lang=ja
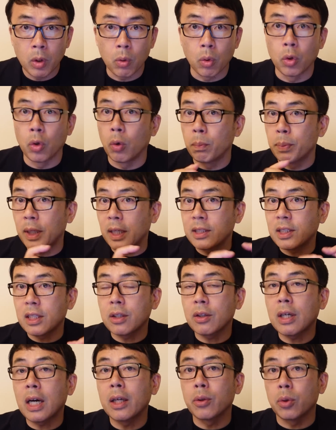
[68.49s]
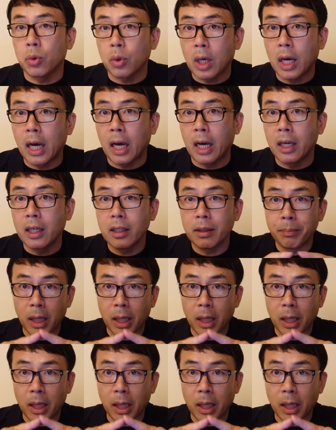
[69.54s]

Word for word: このプラスチックカードとか、